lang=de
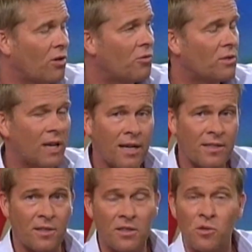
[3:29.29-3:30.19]
tolle
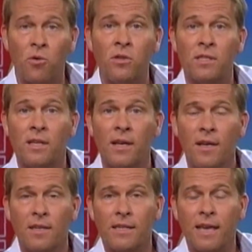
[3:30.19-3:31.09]
Unterhalterin zu uns.
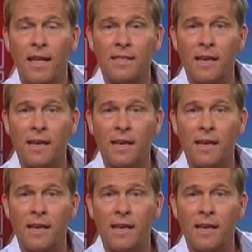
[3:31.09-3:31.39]
Sie kennen